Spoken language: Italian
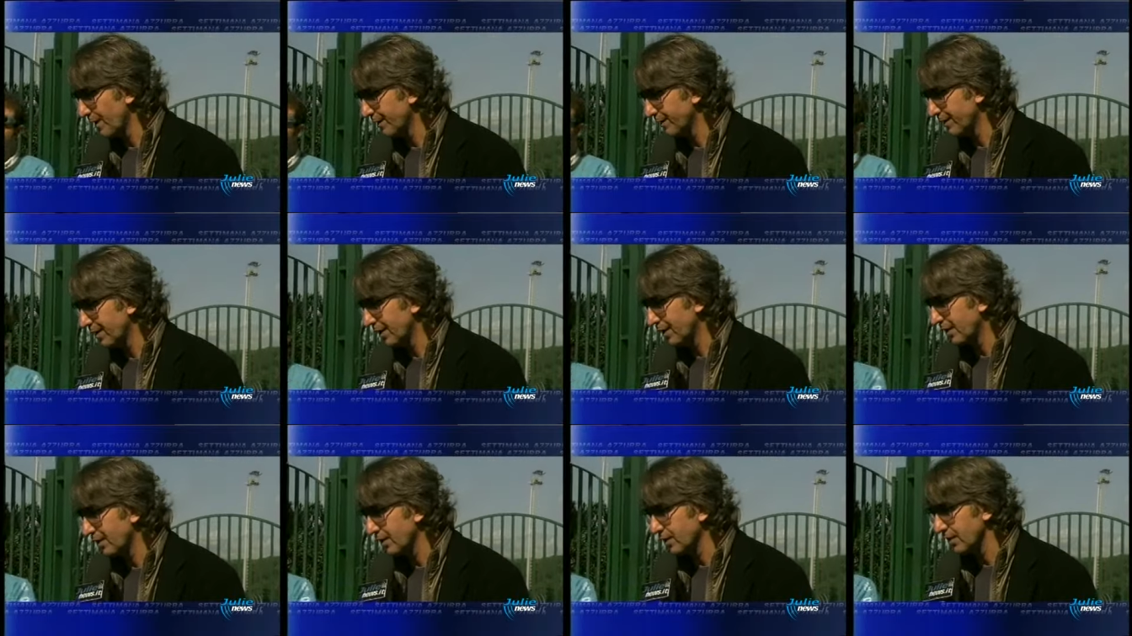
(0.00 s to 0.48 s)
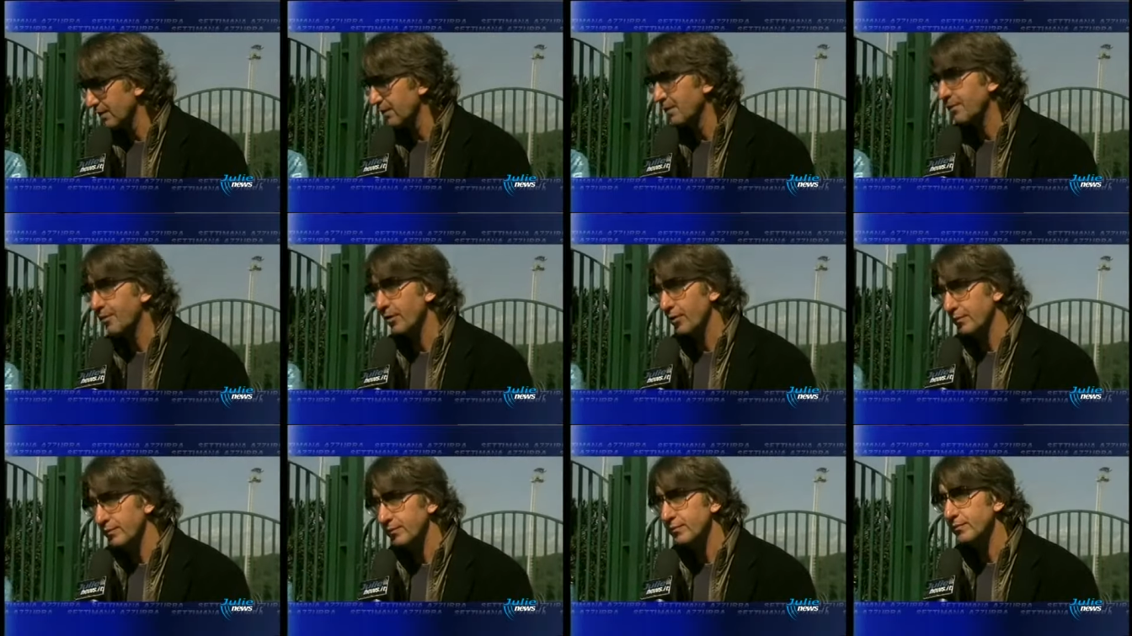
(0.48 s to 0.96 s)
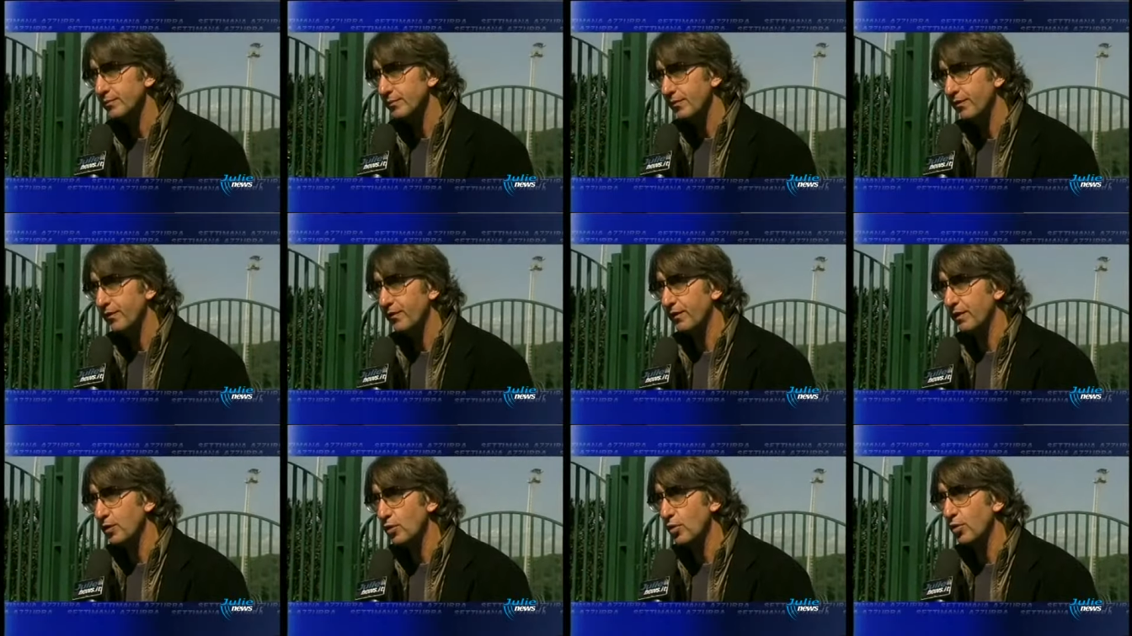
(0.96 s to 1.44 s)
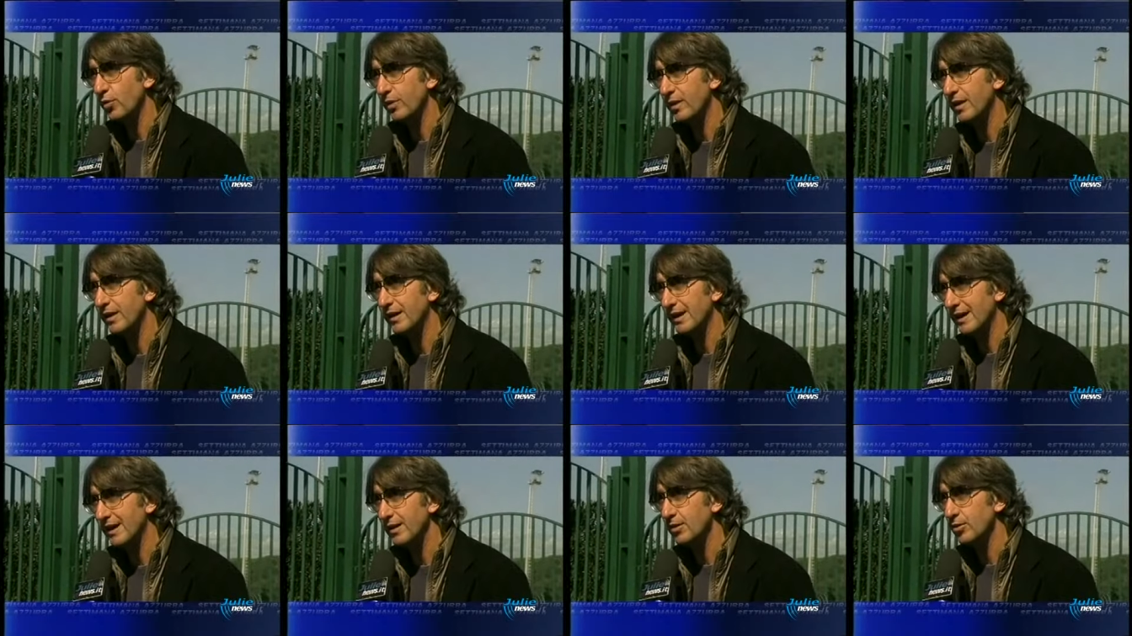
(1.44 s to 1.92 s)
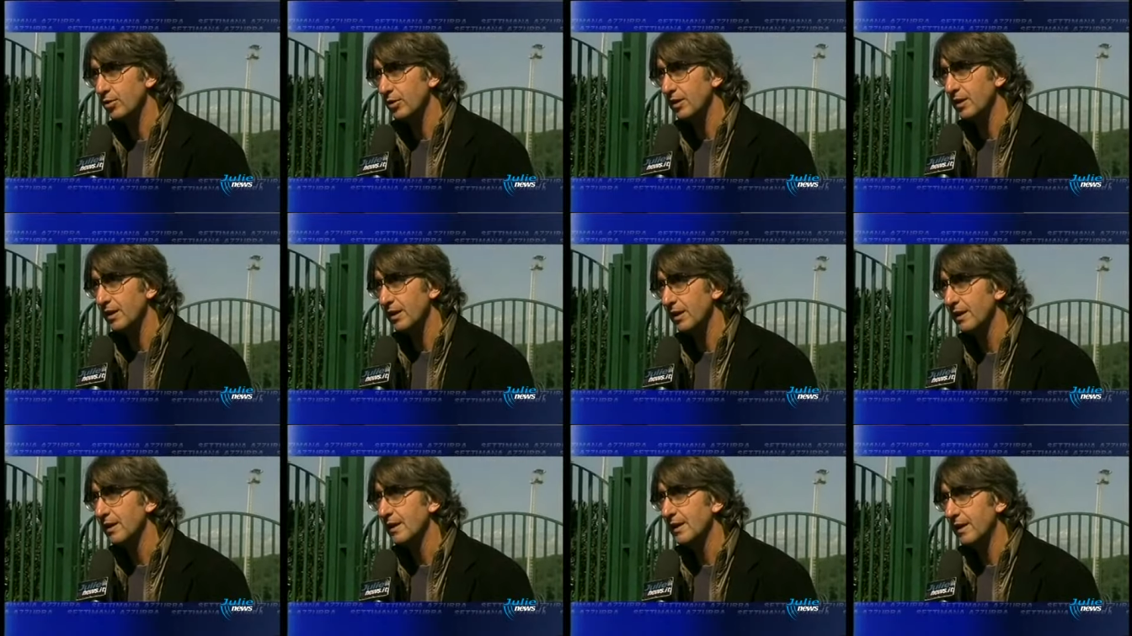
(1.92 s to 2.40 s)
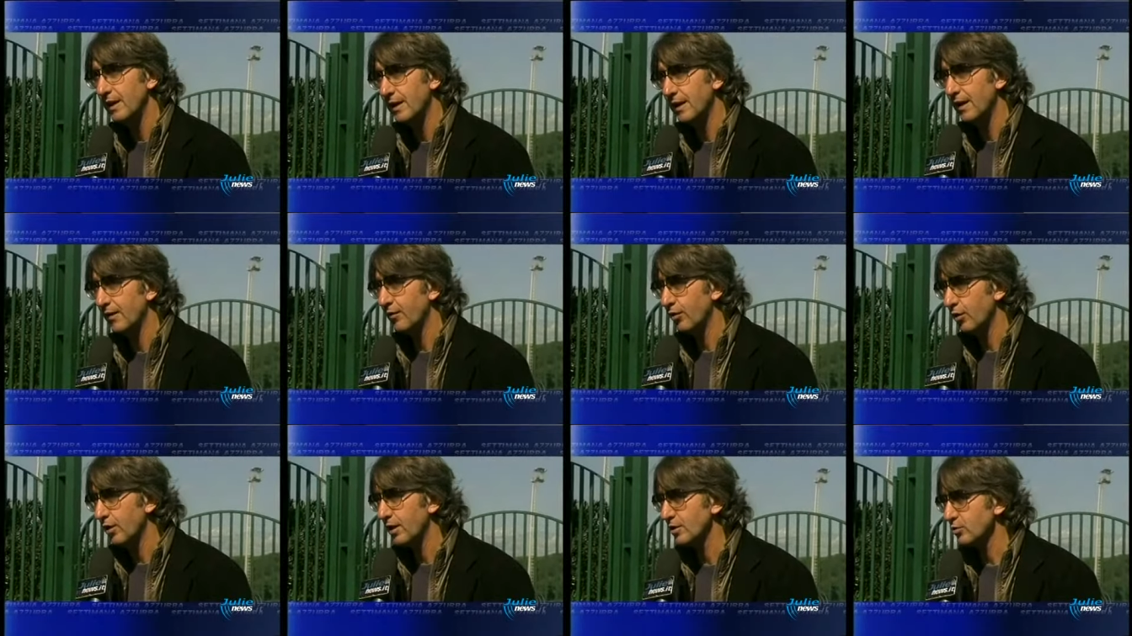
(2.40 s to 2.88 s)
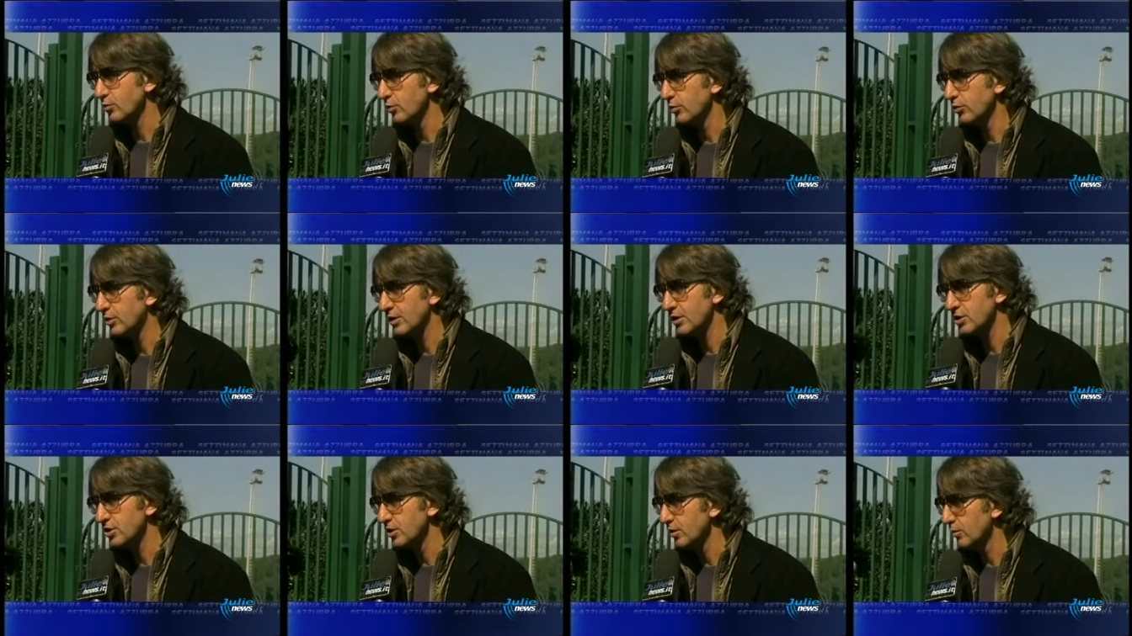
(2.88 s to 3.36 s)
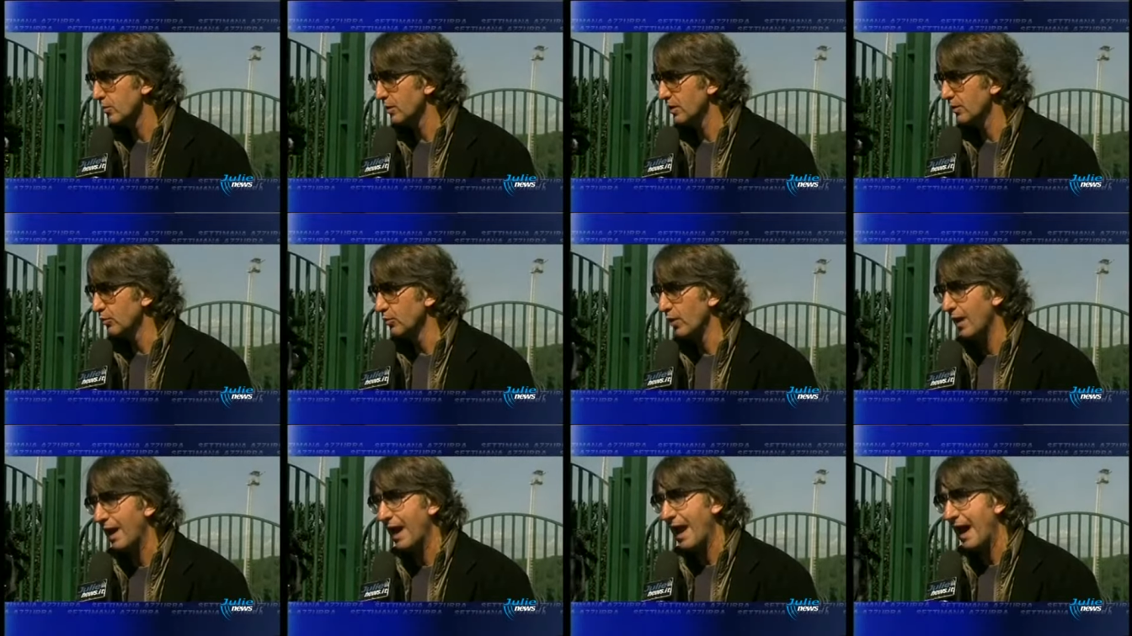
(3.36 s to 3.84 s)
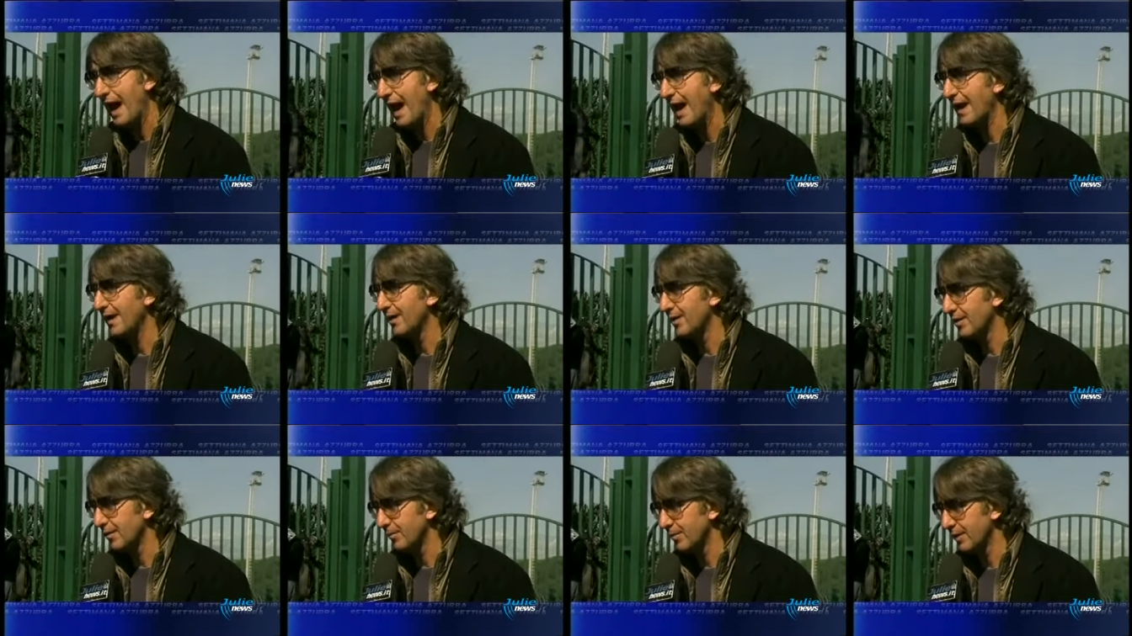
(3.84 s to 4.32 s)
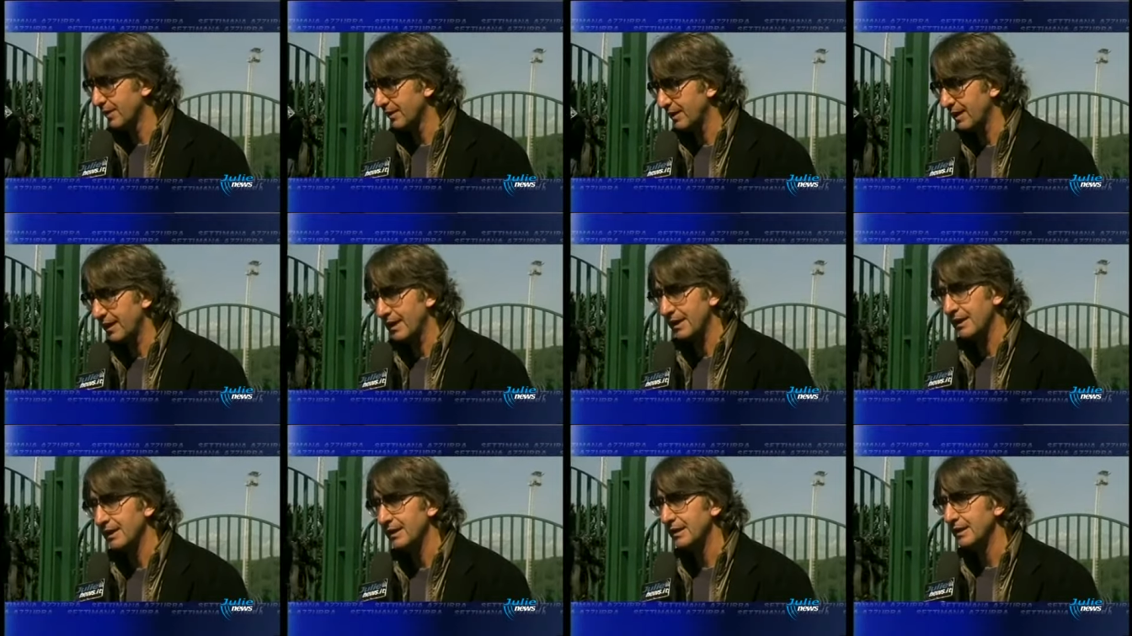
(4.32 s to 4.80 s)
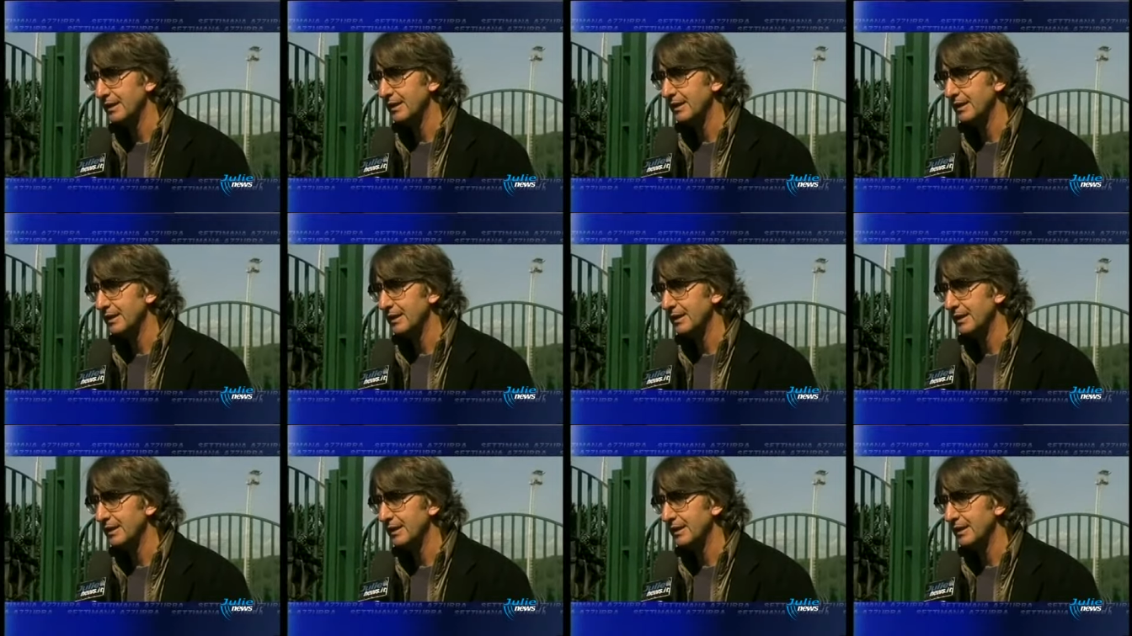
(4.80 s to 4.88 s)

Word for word: alternativa. Però finora credo che lavorerà sul 352 anche perché